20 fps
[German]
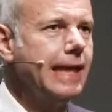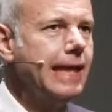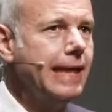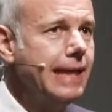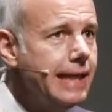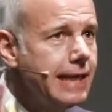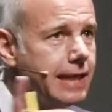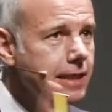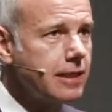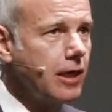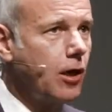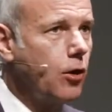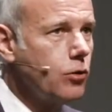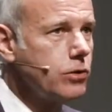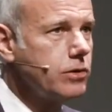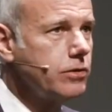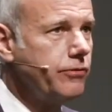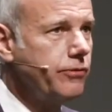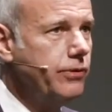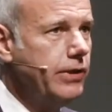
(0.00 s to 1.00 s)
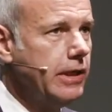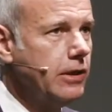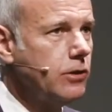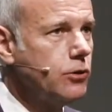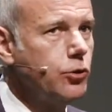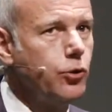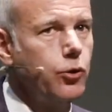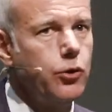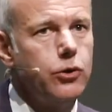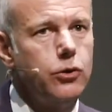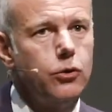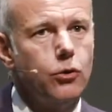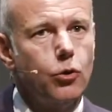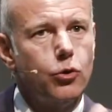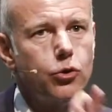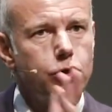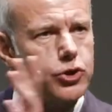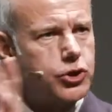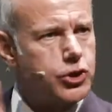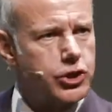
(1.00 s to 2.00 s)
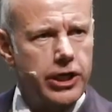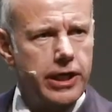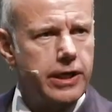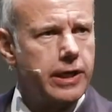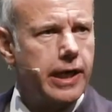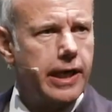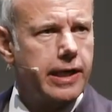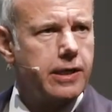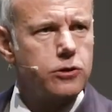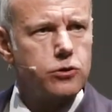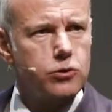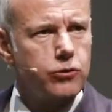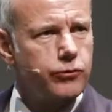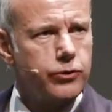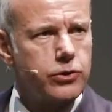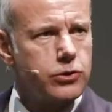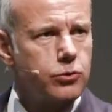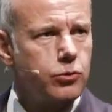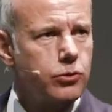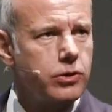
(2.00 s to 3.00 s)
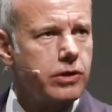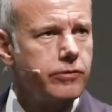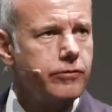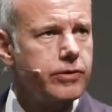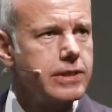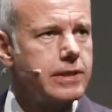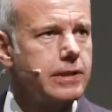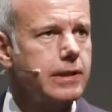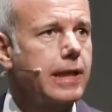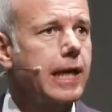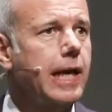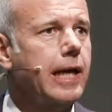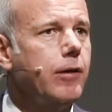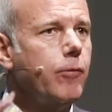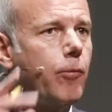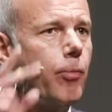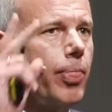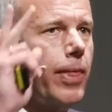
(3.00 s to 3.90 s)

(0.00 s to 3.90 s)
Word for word: Nicht tausend Fliegen töten und zehn retten, so fürs gute Gewissen. Nein,